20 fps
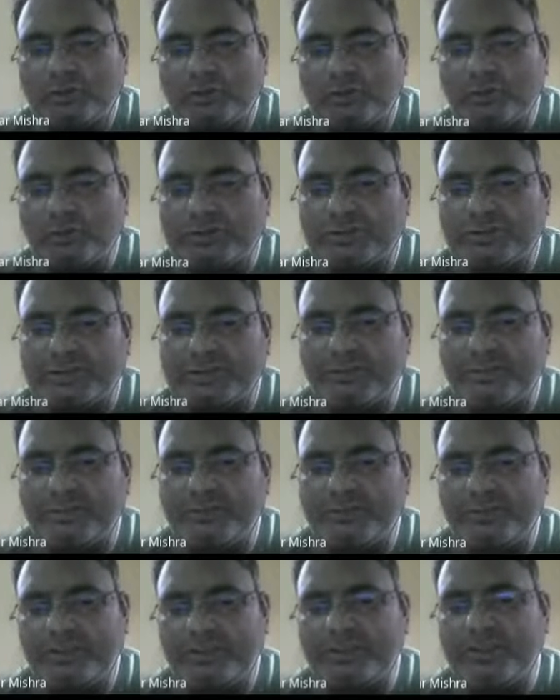तुम हर
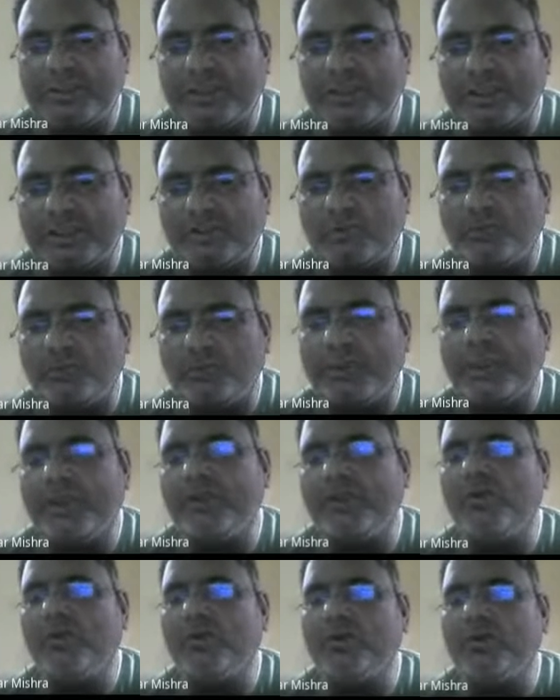तरीके से मेरे
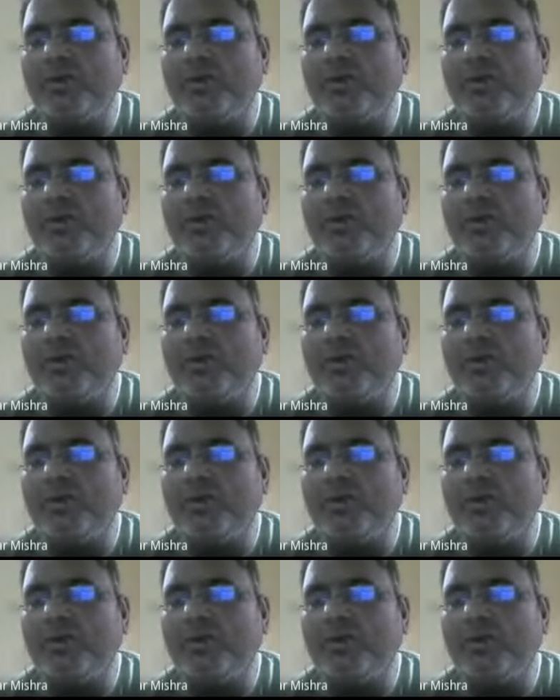हो